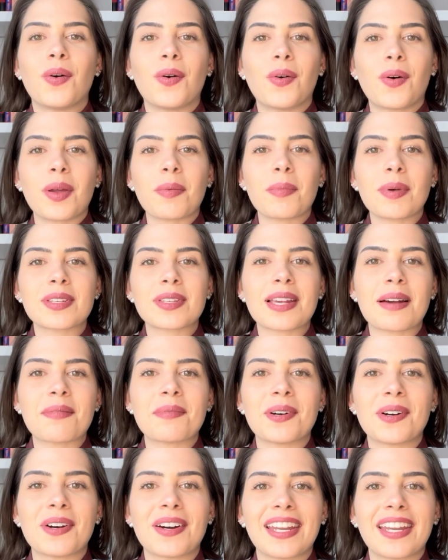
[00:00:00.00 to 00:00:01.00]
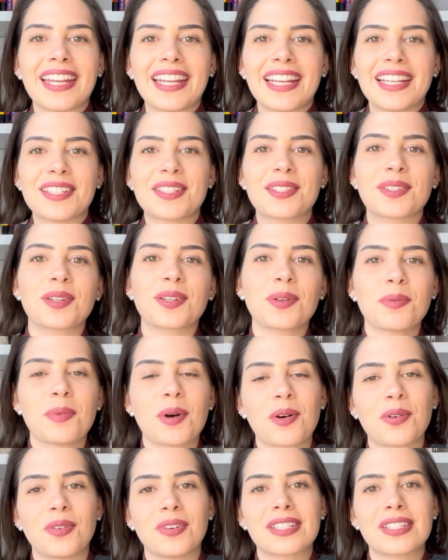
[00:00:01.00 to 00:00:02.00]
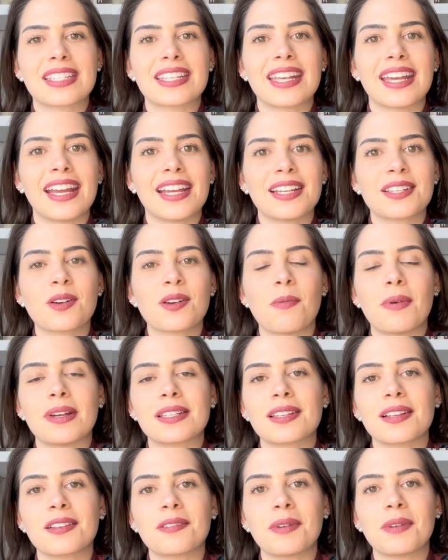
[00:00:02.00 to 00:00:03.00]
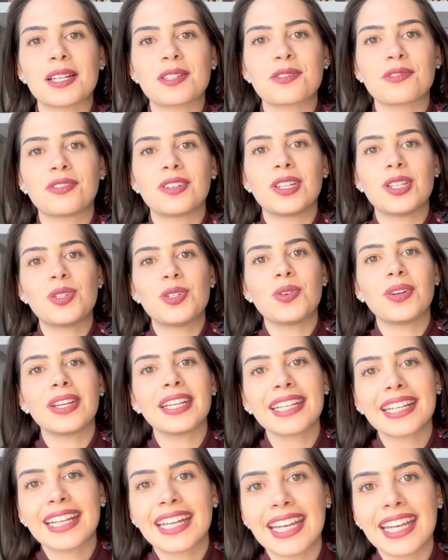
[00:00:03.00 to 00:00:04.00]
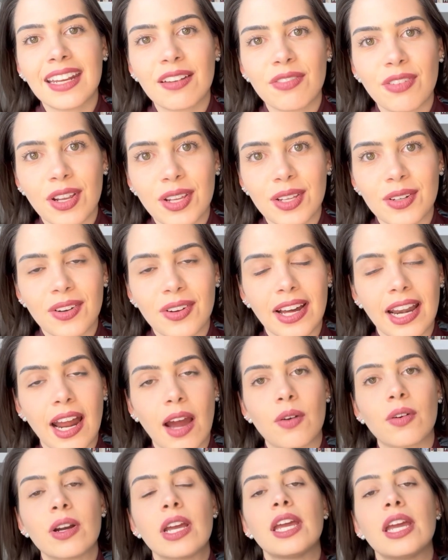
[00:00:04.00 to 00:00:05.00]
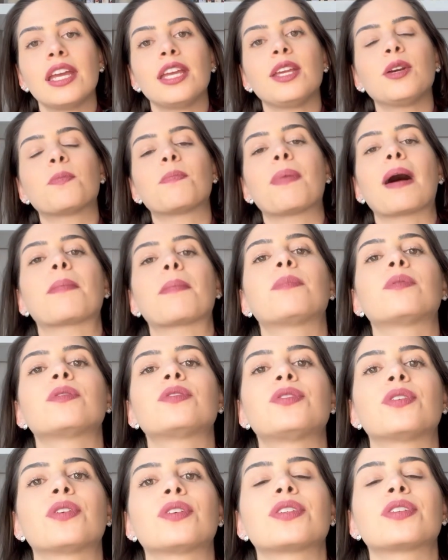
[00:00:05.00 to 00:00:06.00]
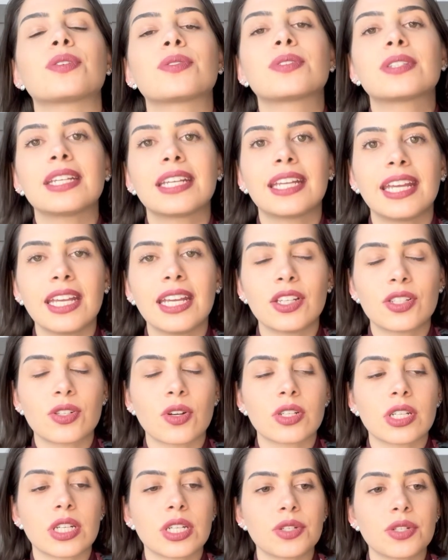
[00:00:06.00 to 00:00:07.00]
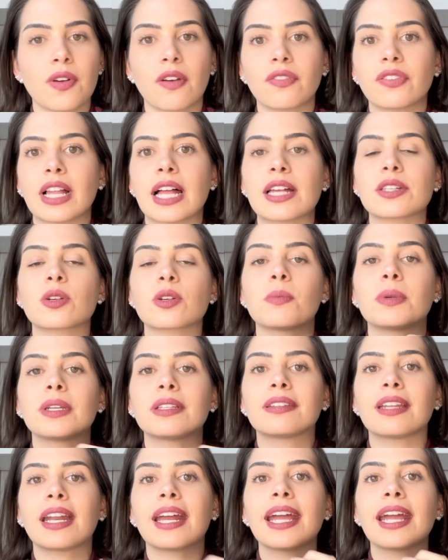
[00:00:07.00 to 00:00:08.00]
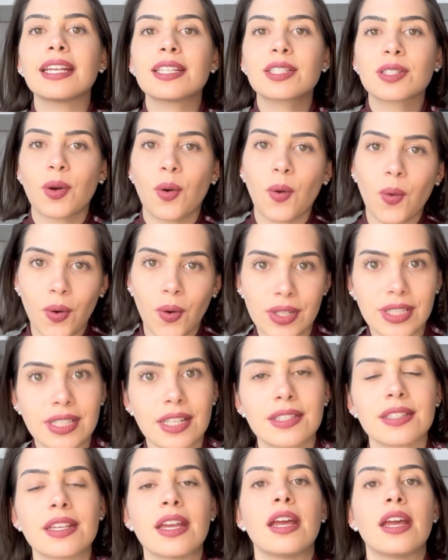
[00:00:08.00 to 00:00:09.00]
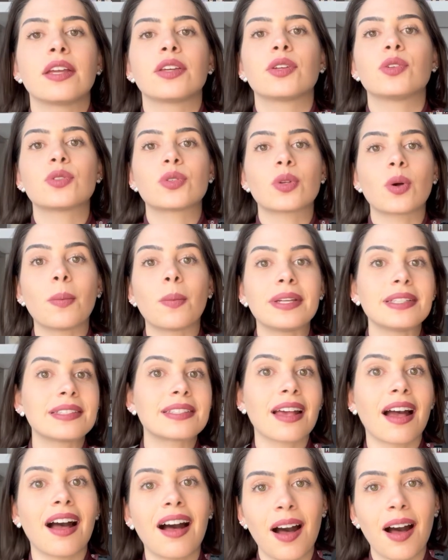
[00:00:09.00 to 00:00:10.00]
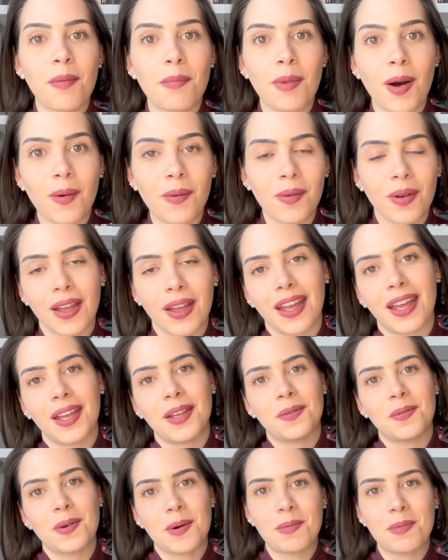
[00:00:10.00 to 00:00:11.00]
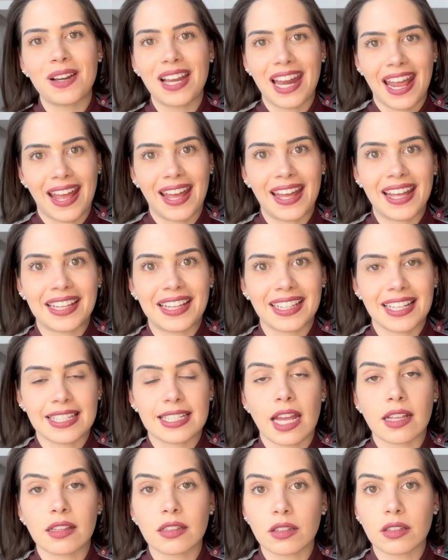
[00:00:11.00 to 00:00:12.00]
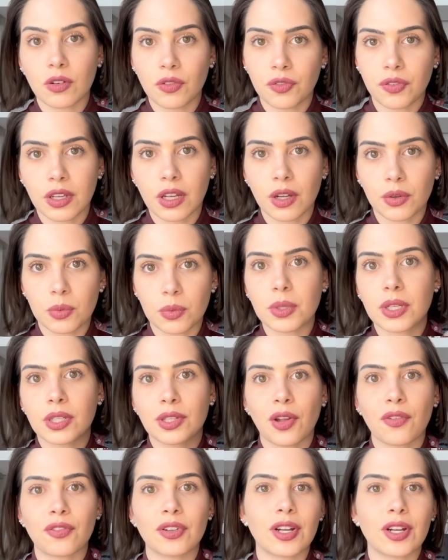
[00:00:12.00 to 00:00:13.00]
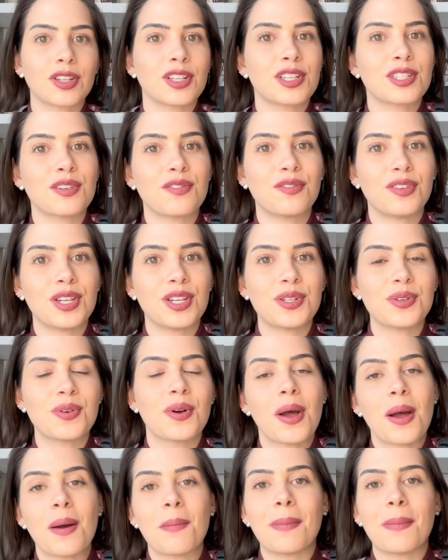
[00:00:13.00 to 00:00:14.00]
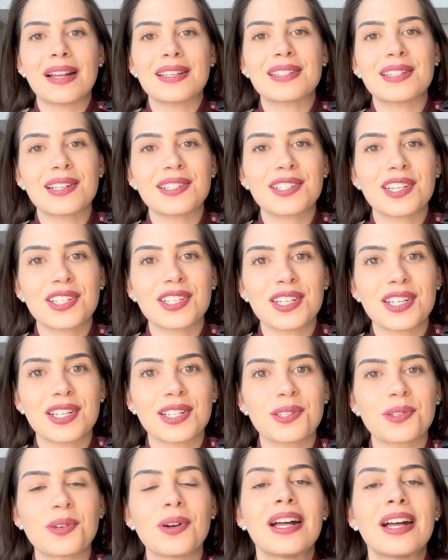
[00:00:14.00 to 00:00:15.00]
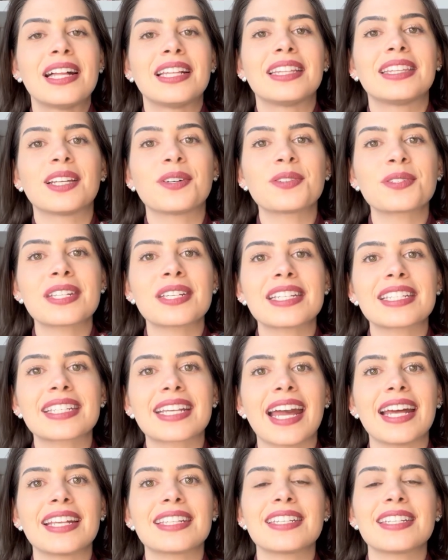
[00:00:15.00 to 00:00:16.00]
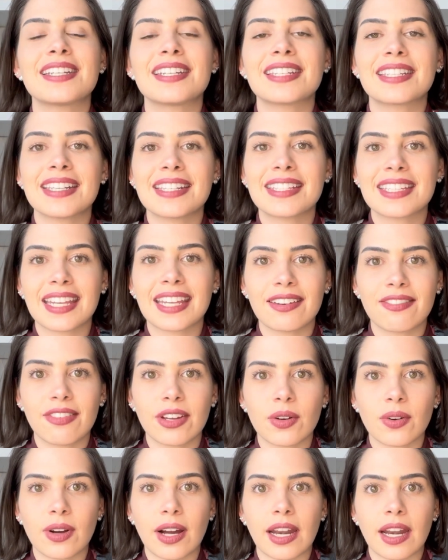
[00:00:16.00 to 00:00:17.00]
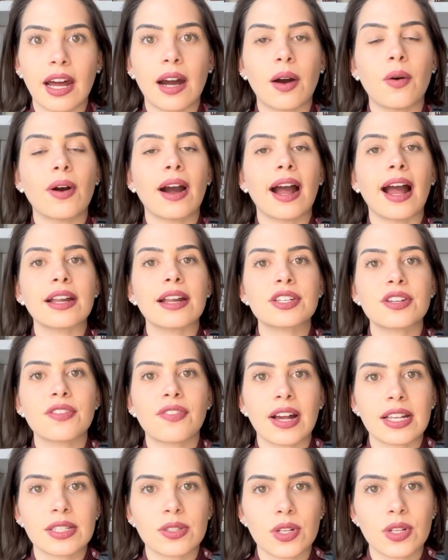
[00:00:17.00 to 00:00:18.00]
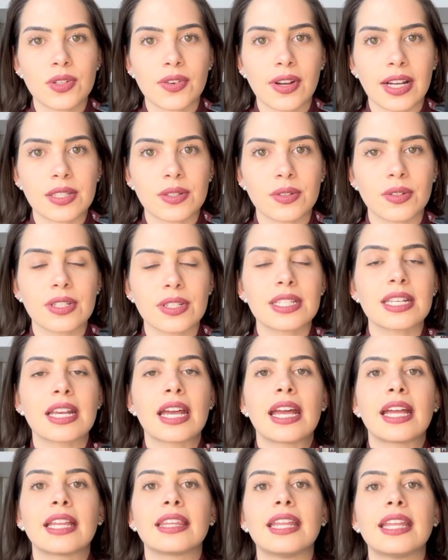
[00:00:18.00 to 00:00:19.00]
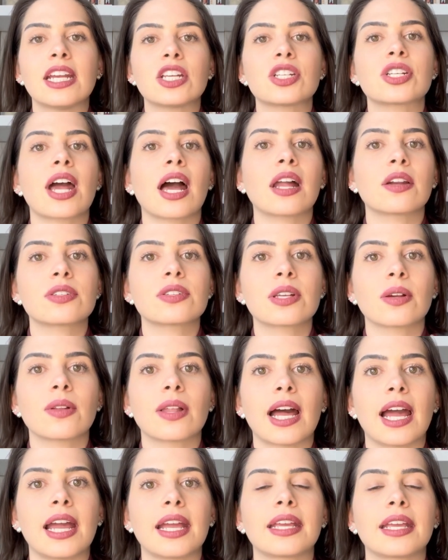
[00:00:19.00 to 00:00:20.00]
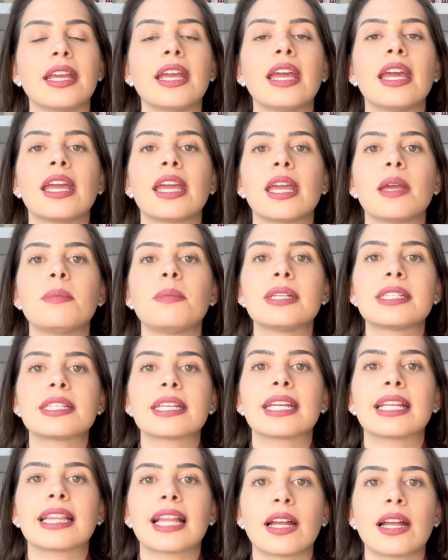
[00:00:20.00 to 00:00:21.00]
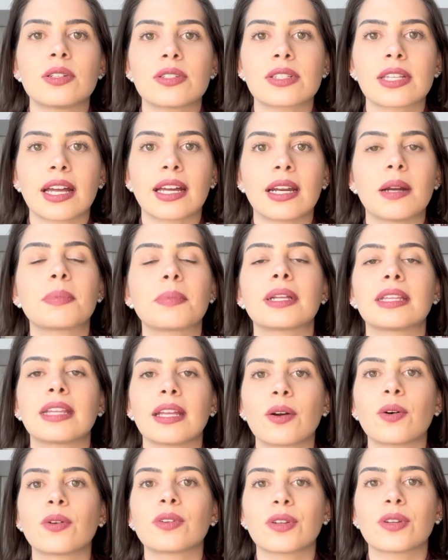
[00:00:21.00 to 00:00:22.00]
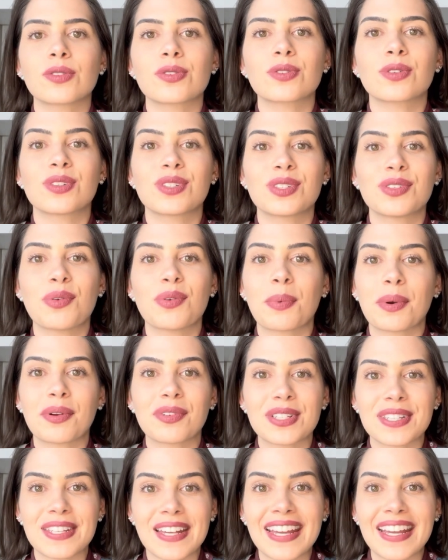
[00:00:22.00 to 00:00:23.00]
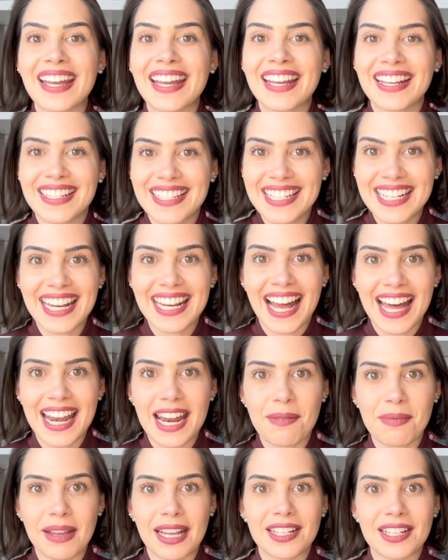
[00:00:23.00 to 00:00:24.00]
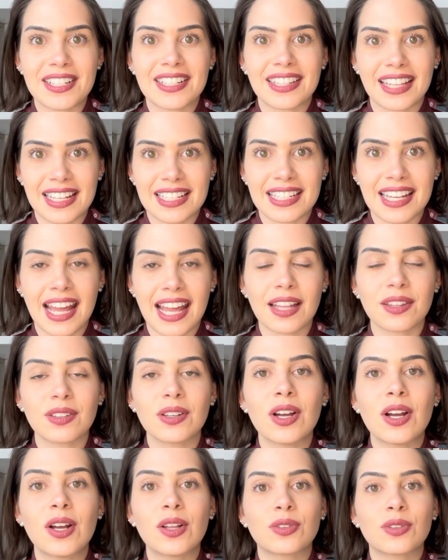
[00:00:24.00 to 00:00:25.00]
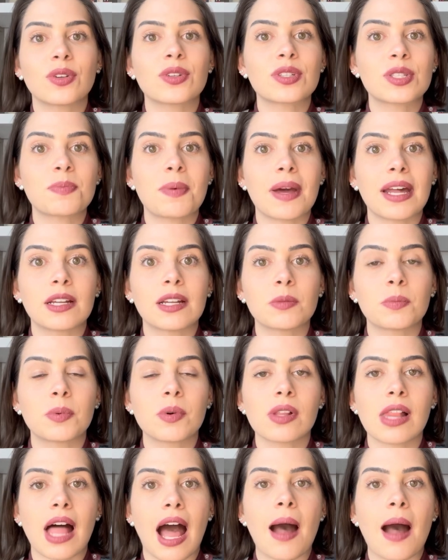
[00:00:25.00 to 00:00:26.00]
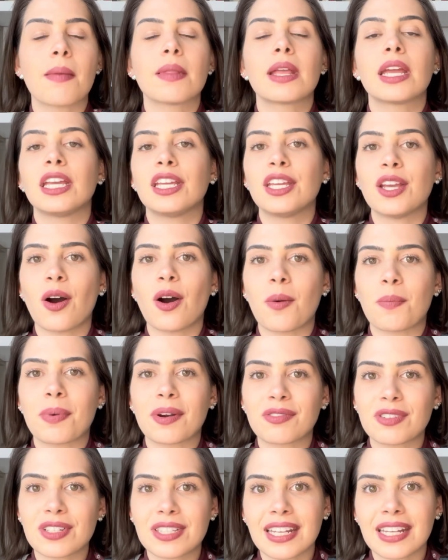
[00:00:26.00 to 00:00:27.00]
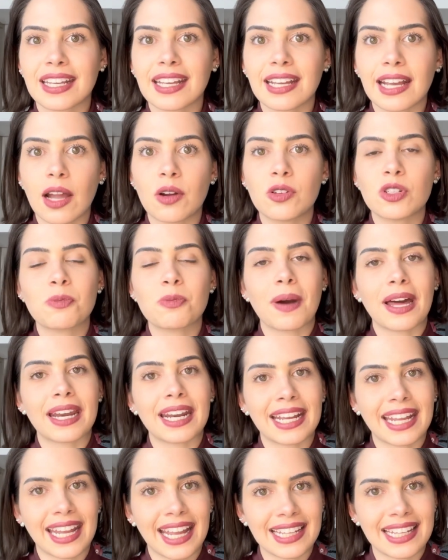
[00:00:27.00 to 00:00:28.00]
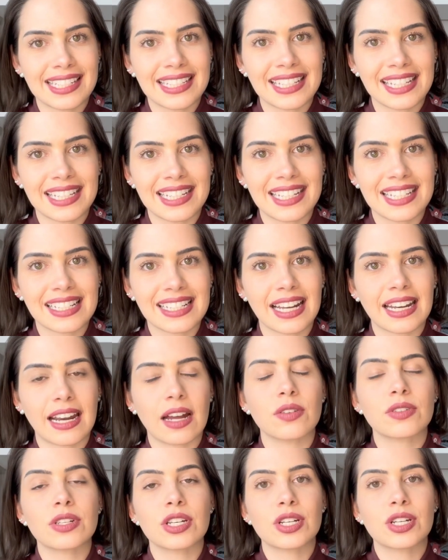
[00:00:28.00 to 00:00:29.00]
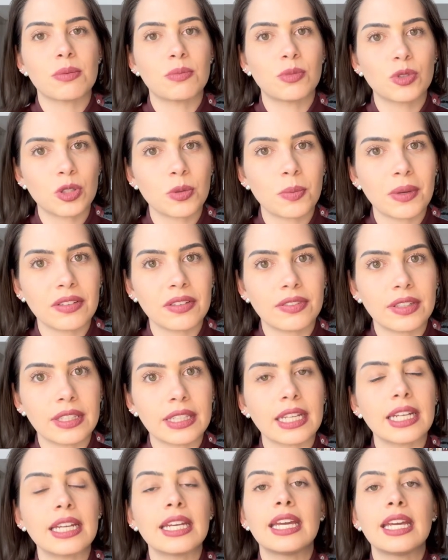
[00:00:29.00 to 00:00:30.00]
Oi meus amores, tudo bom com vocês? Começando mais um vídeo incrível aqui no canal e o papo de hoje é o seguinte, hoje a gente vai falar sobre três coisas que os homens amam em uma mulher, tá certo? Então fica comigo até o final desse vídeo, mas antes disso, não se esquece de se inscrever no canal, ativar as notificações, deixar o seu like e me seguir lá no Instagram porque tem conteúdo exclusivo para você diariamente, tá certo? Tô te esperando por lá. E ó, para você que caiu de paraquedas aqui nesse canal, seja muito bem-vinda.